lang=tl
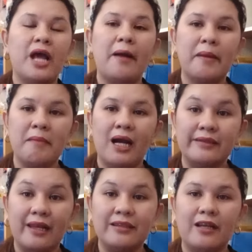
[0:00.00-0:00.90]
na ang may
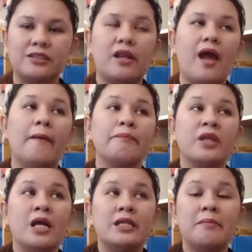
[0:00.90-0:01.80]
mga daladalang truck,
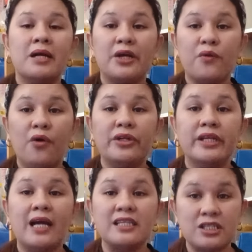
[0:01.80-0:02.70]
na
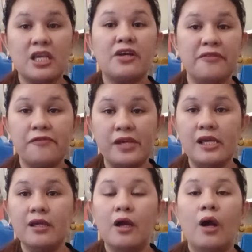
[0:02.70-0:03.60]
magkaroon ng sticker
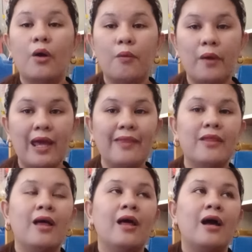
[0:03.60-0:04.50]
fee with
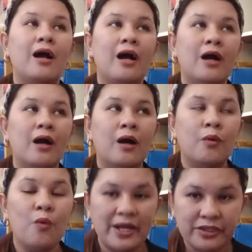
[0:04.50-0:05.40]

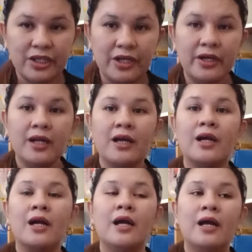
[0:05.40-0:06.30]
one year
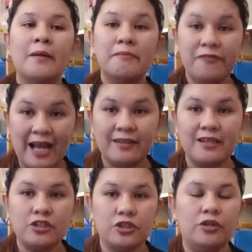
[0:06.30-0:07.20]

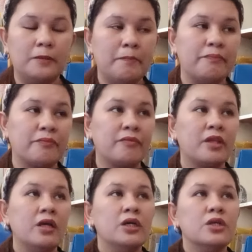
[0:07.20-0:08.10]
validation.
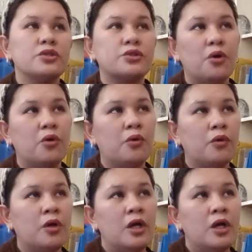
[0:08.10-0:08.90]
So,